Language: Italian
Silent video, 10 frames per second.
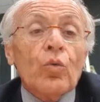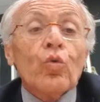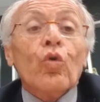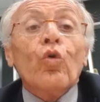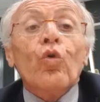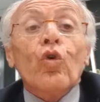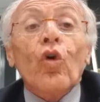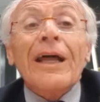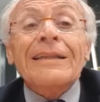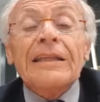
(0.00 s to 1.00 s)
un, con, un,
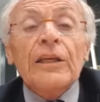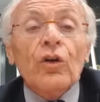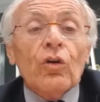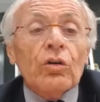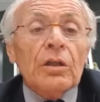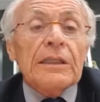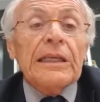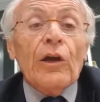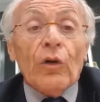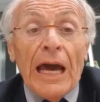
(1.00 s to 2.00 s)
con l'addio
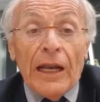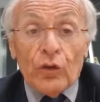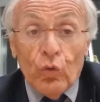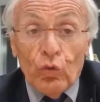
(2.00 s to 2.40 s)
di Leonardo,